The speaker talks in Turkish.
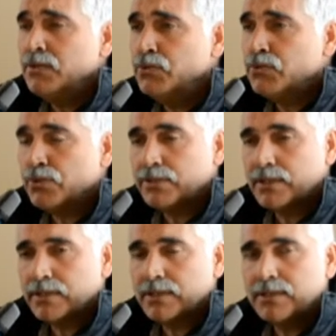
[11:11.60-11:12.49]
üç
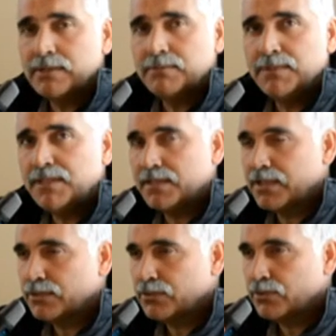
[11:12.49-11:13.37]
ortak bir
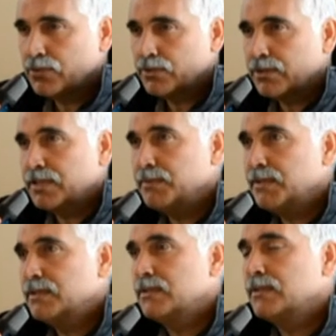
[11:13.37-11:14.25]
şirket kurduk
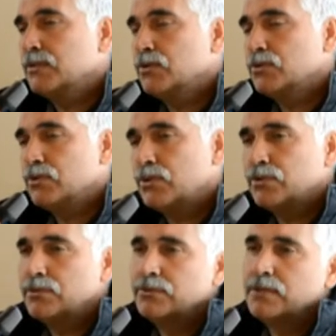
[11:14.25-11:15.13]

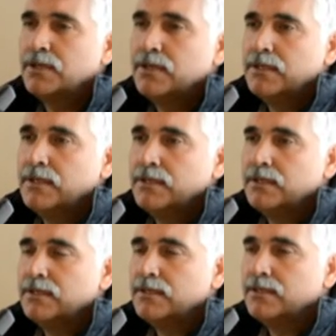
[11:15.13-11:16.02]
2014'ün
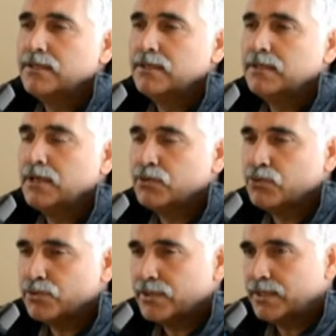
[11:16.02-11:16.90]
e,
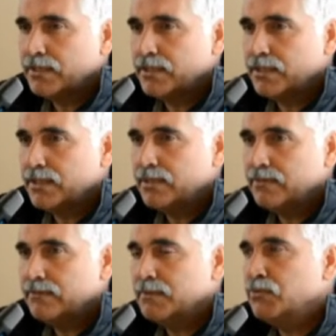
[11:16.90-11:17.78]
Ağustos ayında
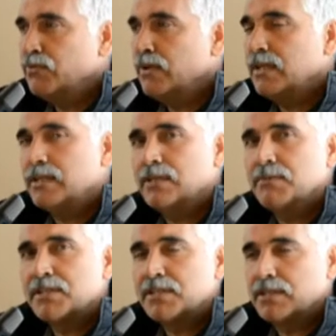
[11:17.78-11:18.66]
ve bu
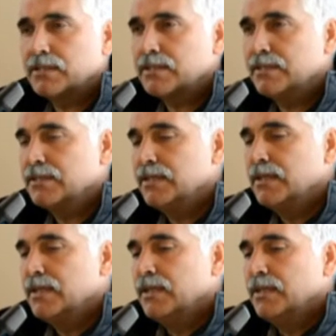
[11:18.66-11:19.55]
faaliyete başladık.
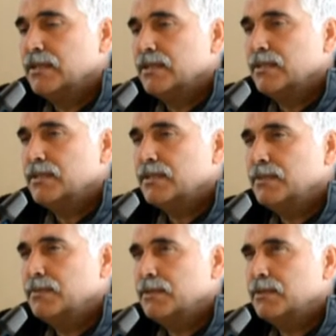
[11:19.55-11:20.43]

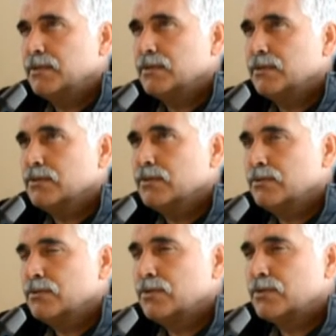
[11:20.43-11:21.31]

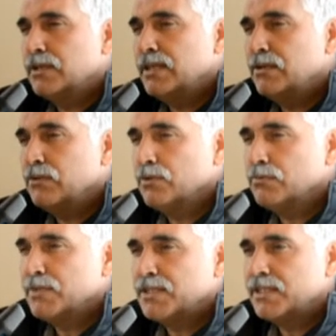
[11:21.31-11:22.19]
2014 ee, Eylül
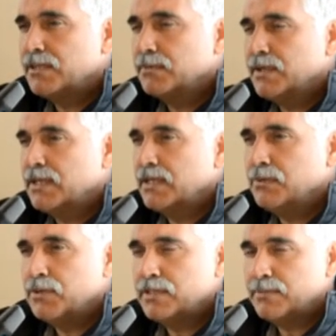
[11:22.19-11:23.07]
15 itibariyle
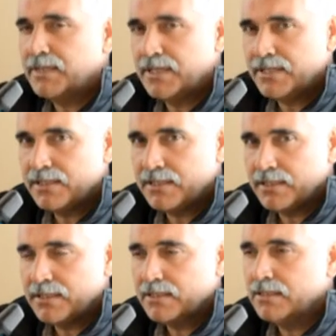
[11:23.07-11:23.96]
üretime
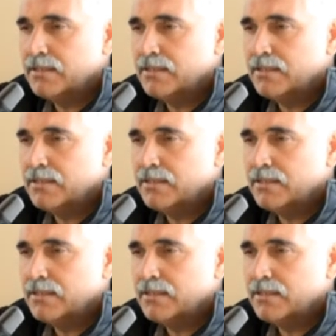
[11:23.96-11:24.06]
geçtik.